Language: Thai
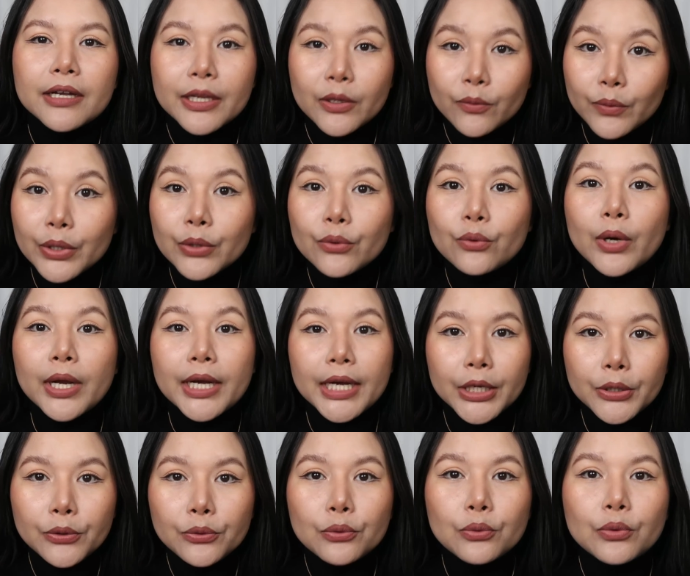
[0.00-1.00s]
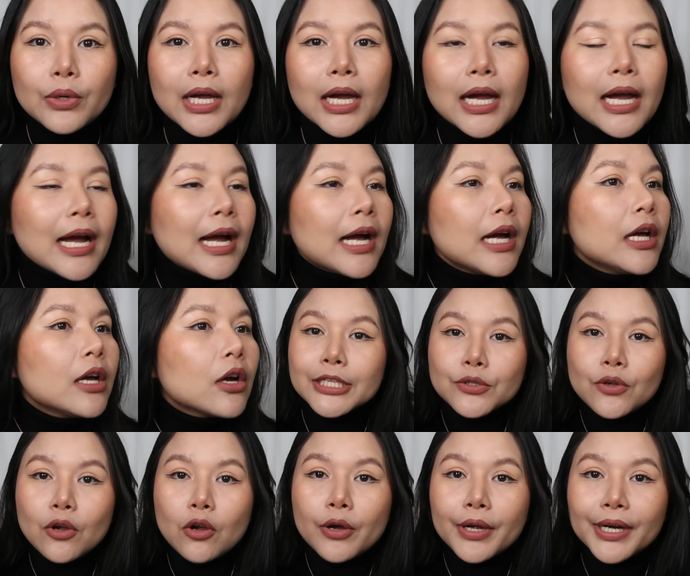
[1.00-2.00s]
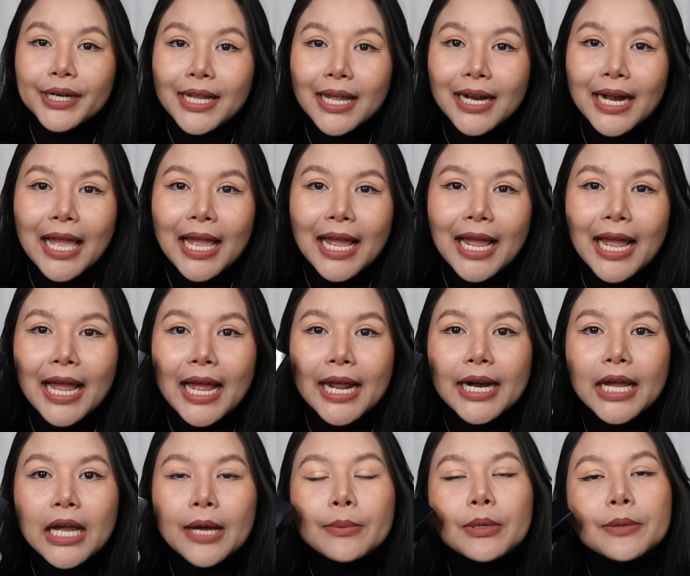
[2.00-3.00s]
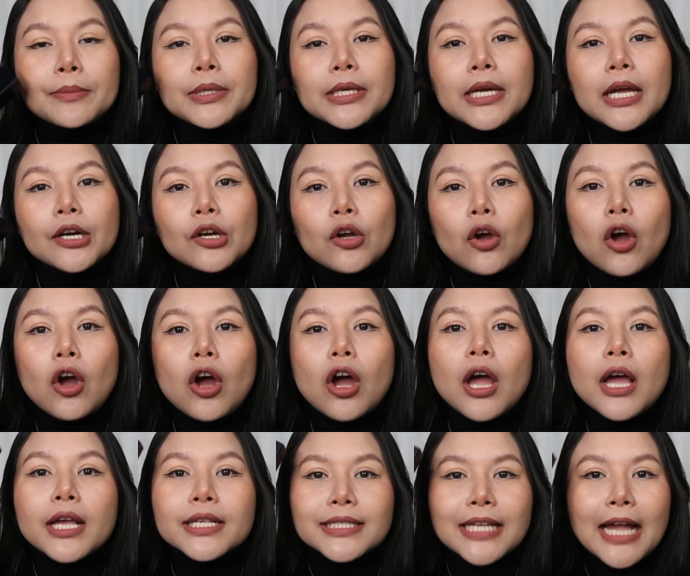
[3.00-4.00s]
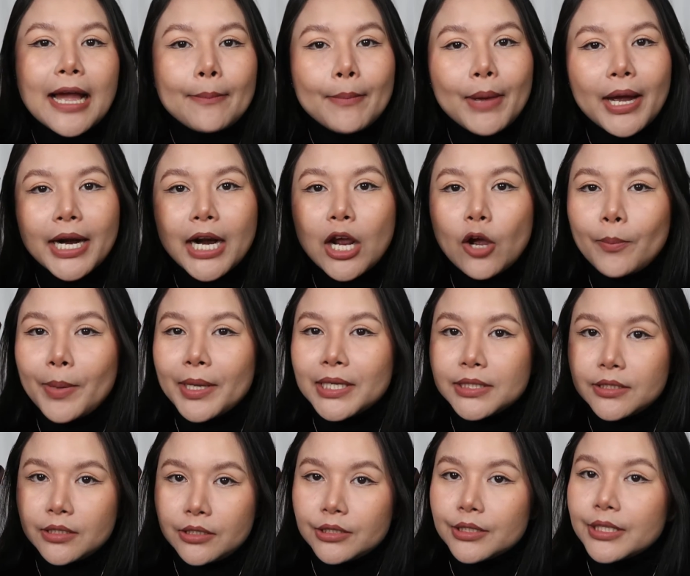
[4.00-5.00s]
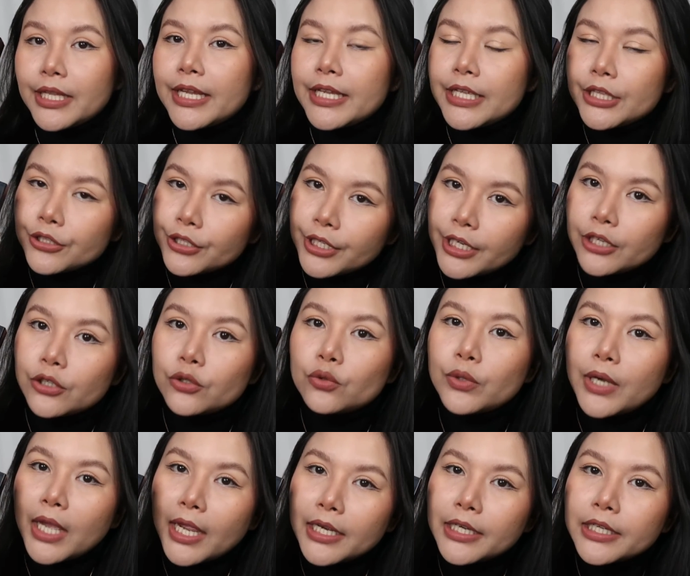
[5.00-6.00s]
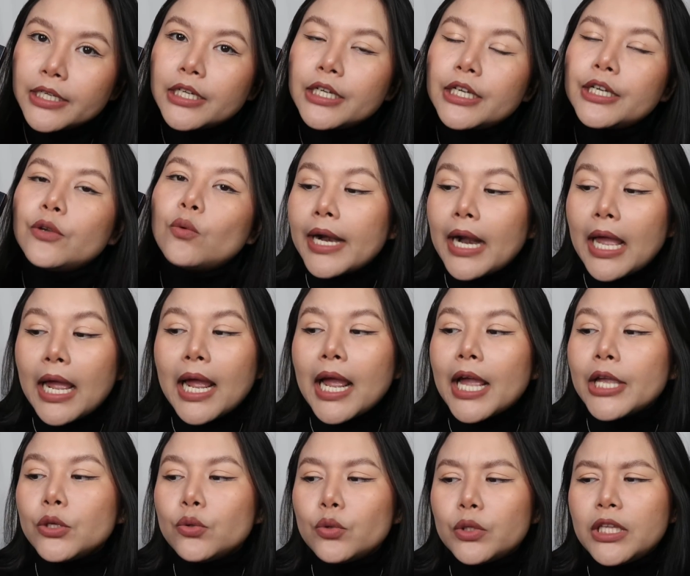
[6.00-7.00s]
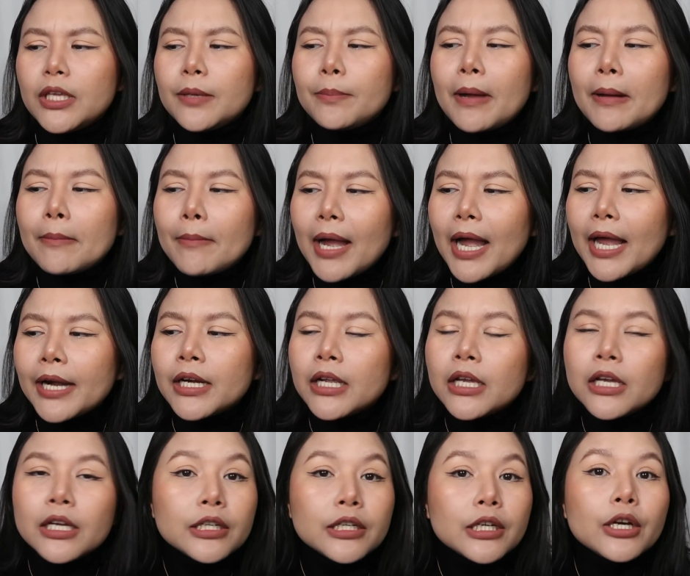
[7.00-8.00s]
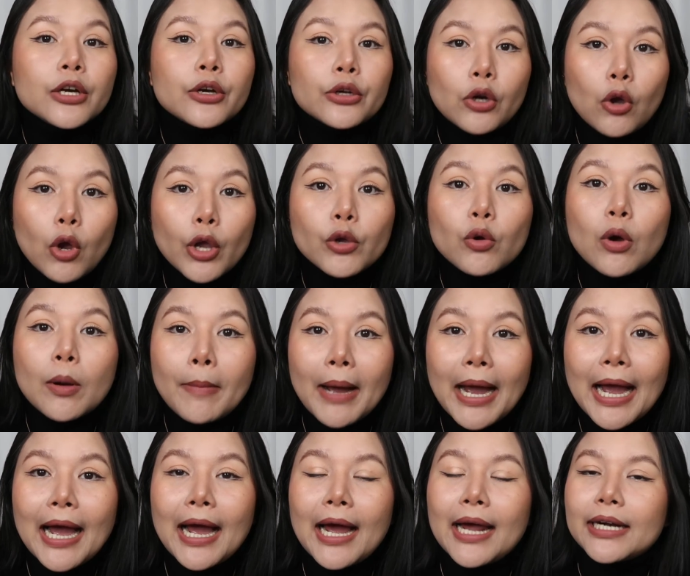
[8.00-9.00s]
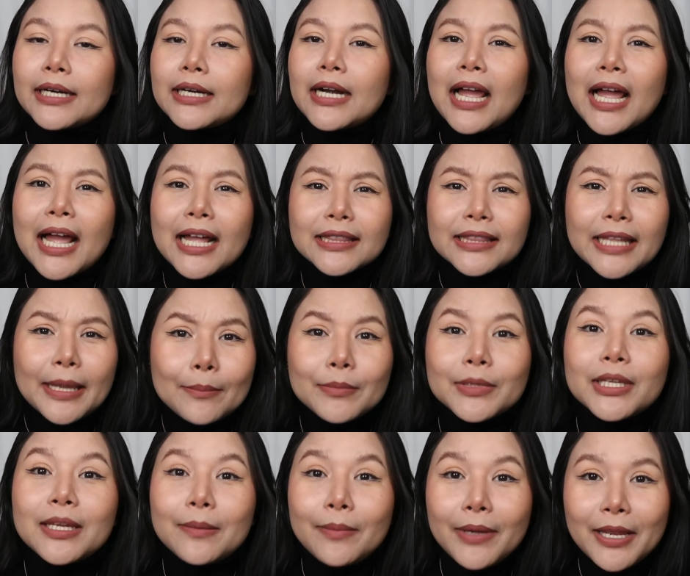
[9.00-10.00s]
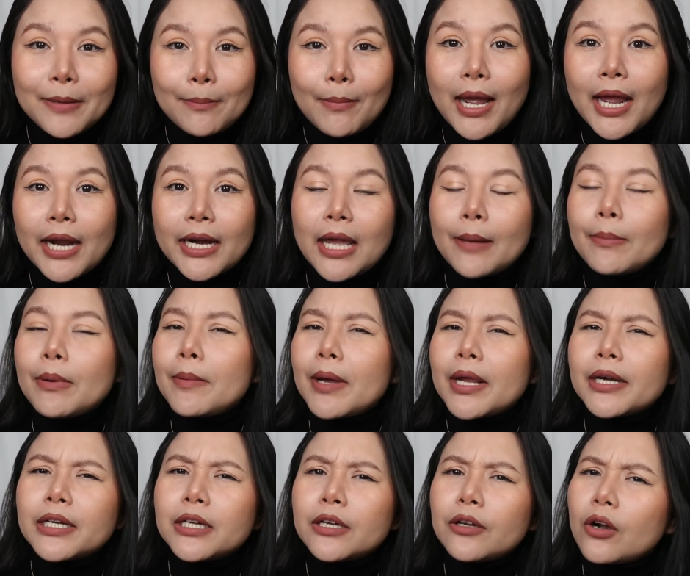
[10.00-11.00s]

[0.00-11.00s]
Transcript: รีวิวให้ได้ดูนะคะ ในส่วนของเรื่องราคานะคะเพื่อนๆก็สามารถเอาไปเซิร์ชในอินเทอร์เน็ตดูได้เลย ราคาอยู่ที่ประมาณ100 กว่าบาท ราคาเต็มที่ที่เห็นมานะประมาณ